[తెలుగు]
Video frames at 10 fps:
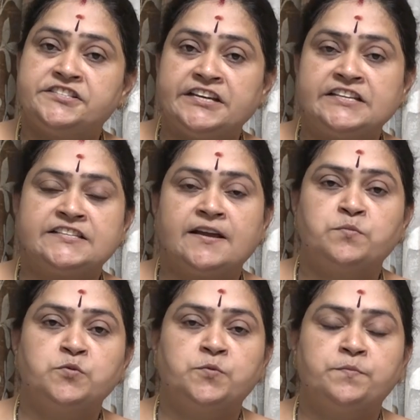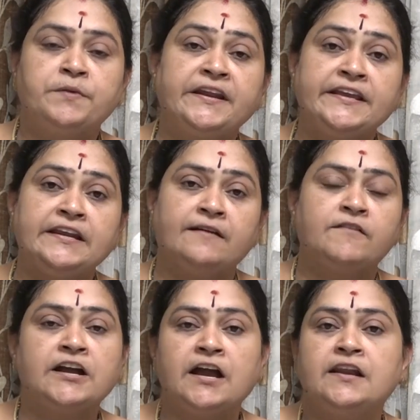చేశాము మరి ఈ
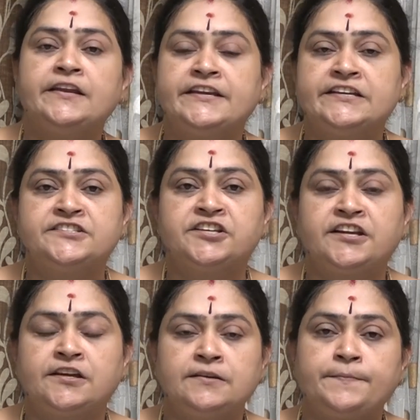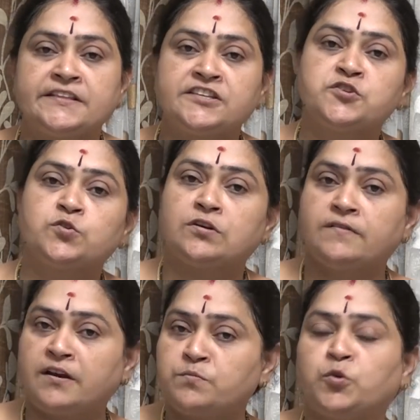లవంగాలని ఏం చేయాలి ప్రతి
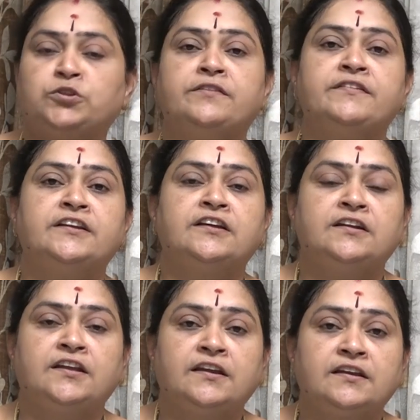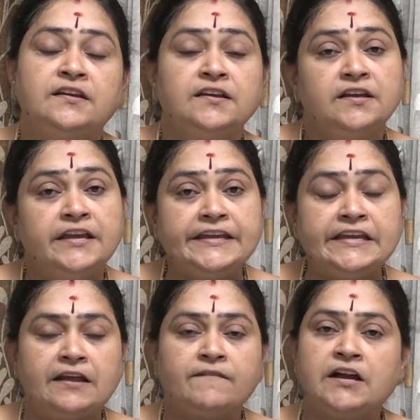శుక్రవారం కొత్తవేనా అంటే ఈ
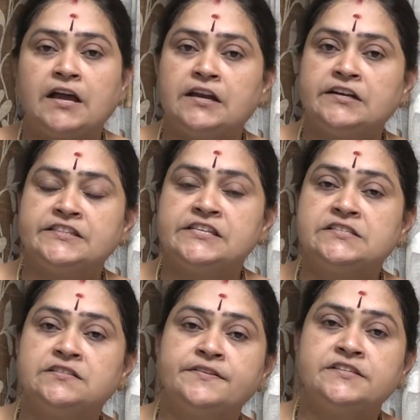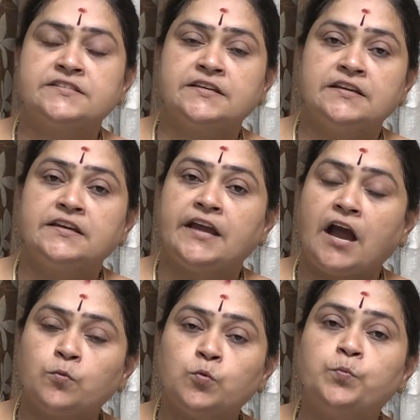లవంగాలని తీసివేసి
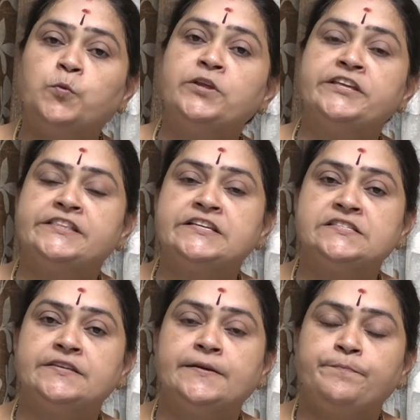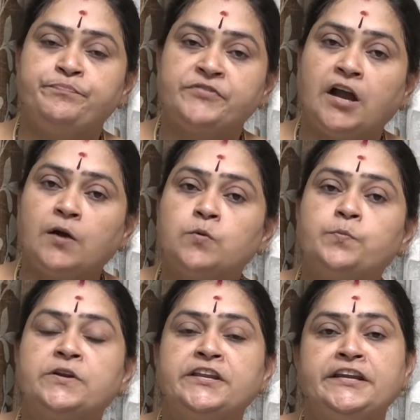ఆ ఉప్పుని తీసి ఆ
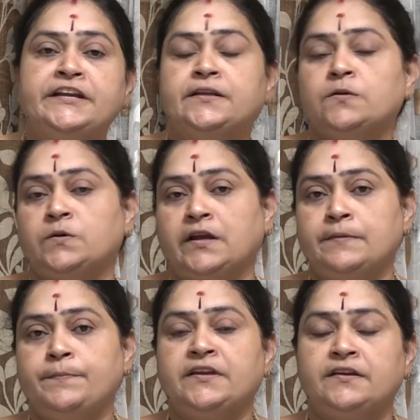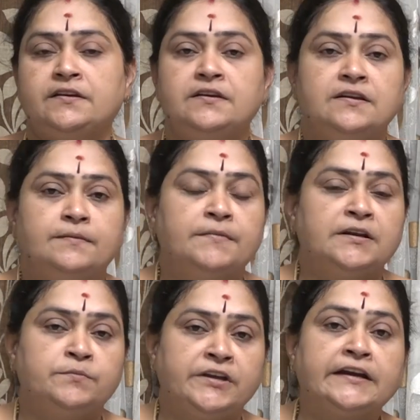ఉప్పుని నీటిలో కలిపి
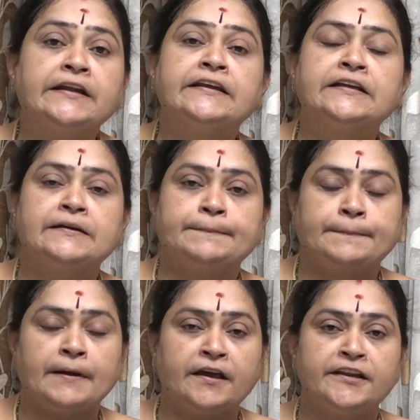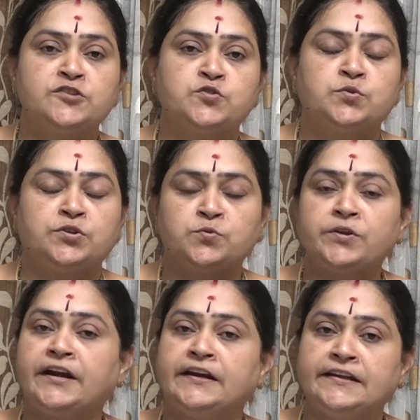మనం ఎక్కడైనా పారే చోటను
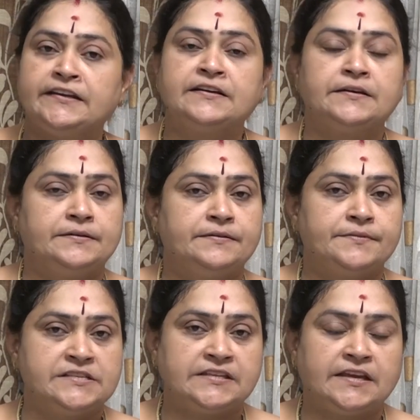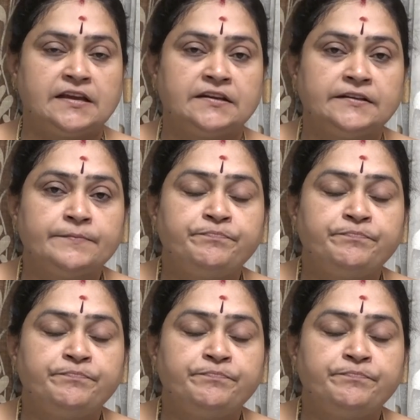ఎక్కడైనా వేసేయాలి